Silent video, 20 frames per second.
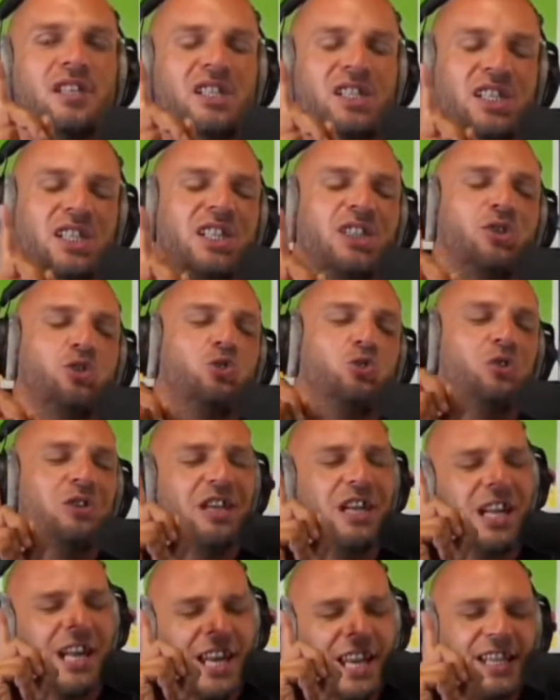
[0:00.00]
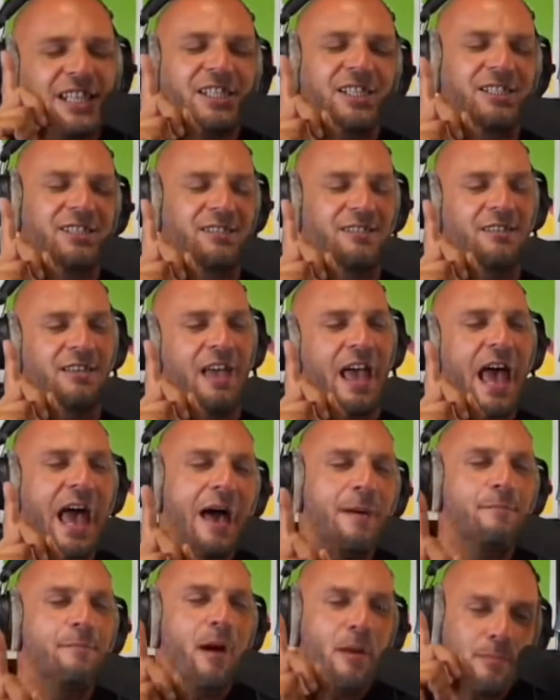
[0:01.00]
si tu glisses
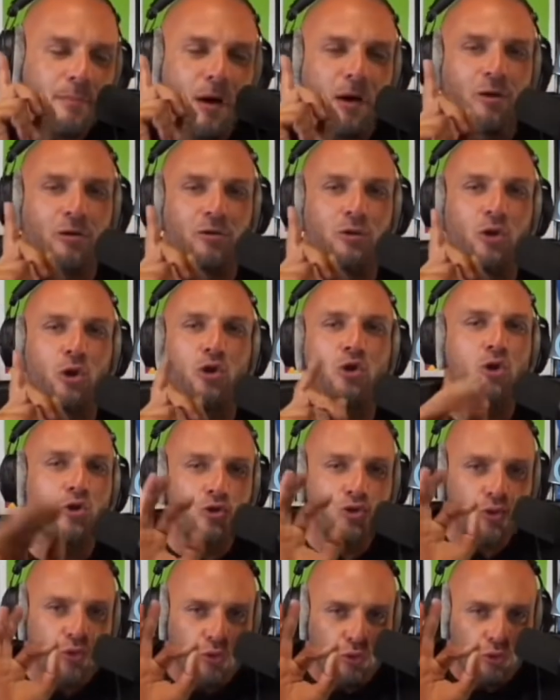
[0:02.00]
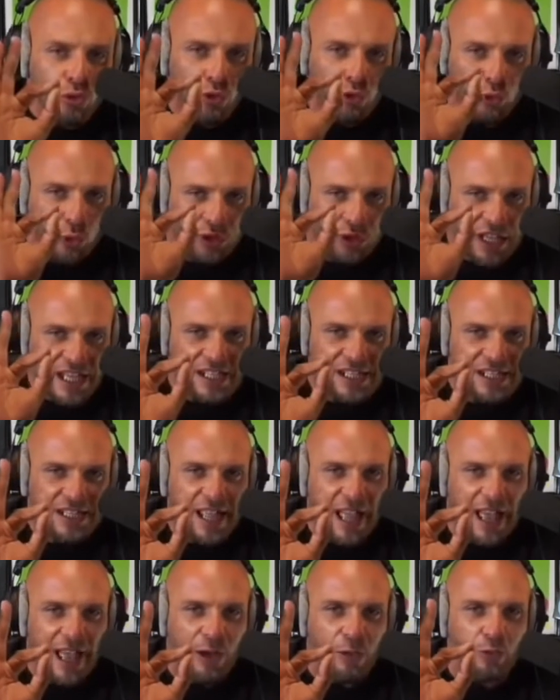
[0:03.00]
un moment le nom de ton
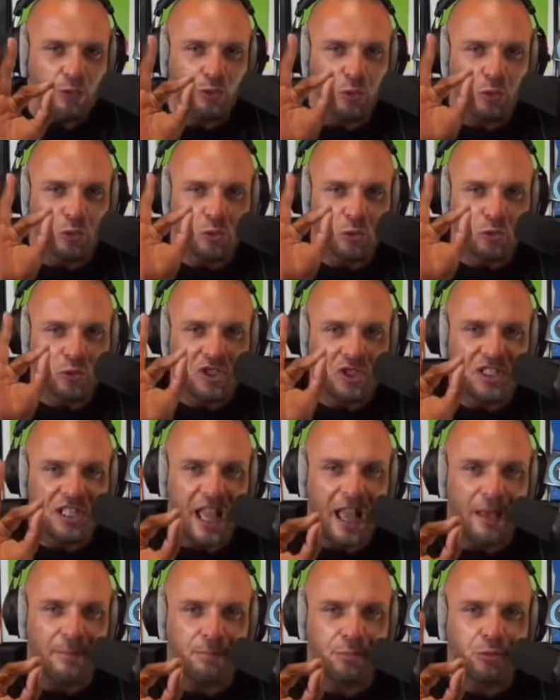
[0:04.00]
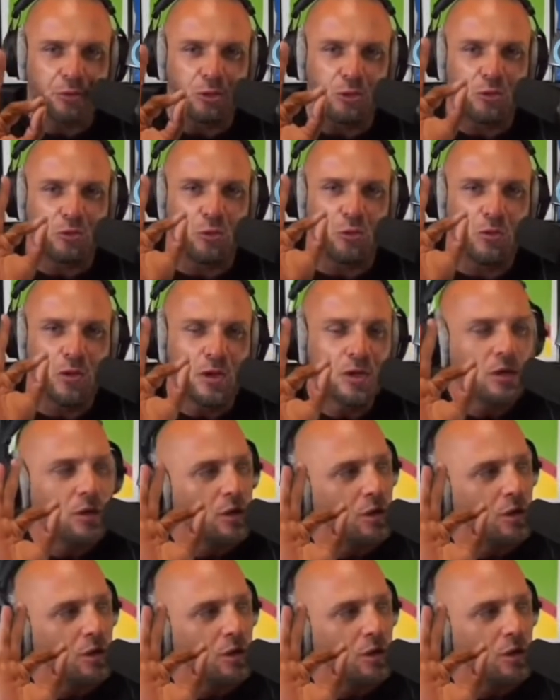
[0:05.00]
Insta ou de ton Snap ou de ton...